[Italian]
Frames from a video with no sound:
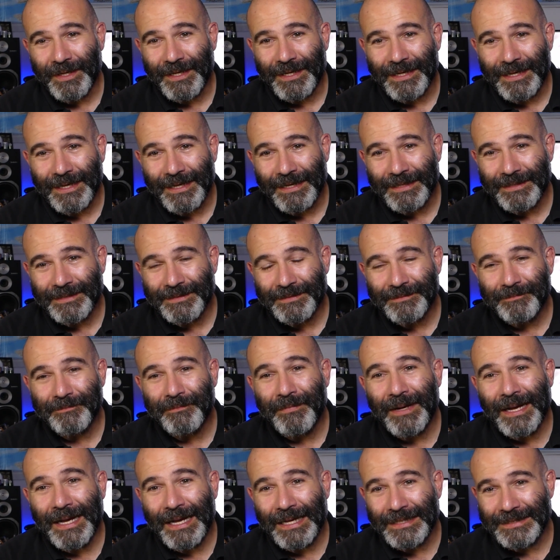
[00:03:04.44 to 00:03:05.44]
era
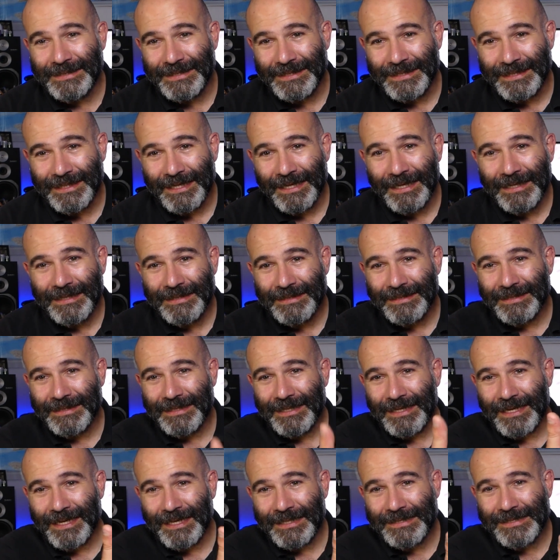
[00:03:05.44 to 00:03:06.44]
magica
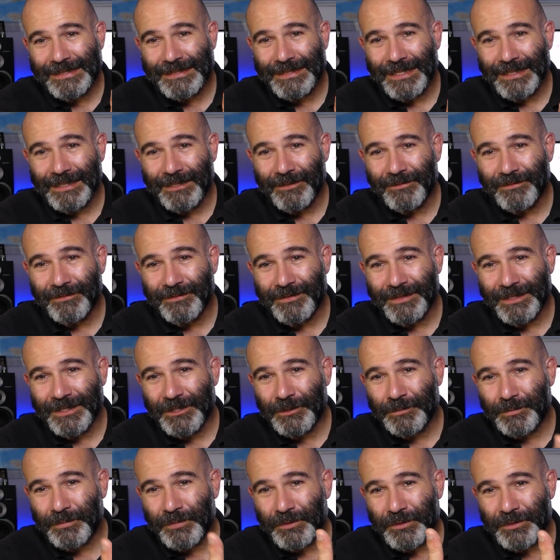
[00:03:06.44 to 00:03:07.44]
grazie alle lunghe
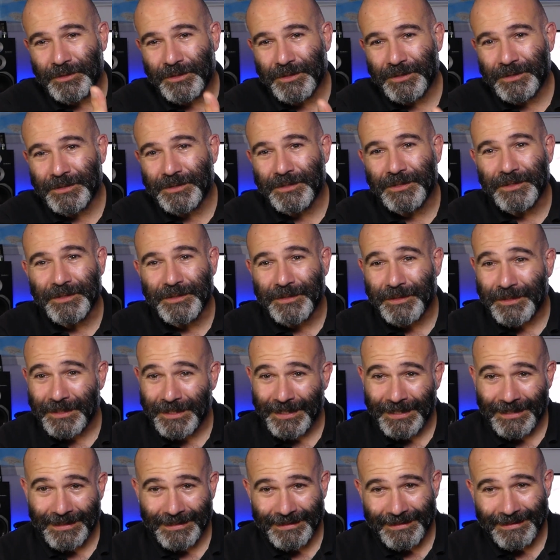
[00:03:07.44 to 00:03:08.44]

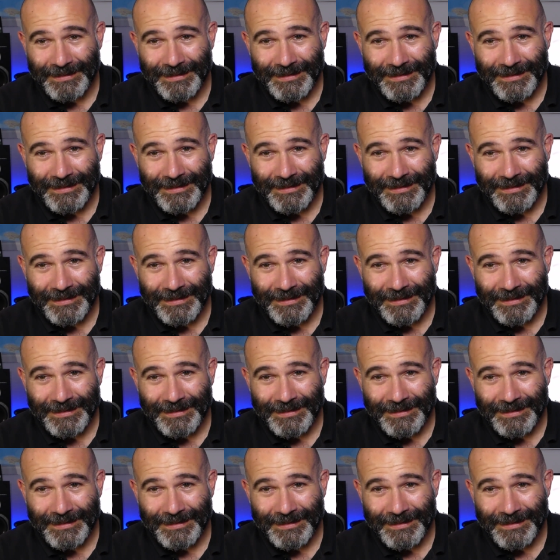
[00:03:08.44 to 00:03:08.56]
esposizioni.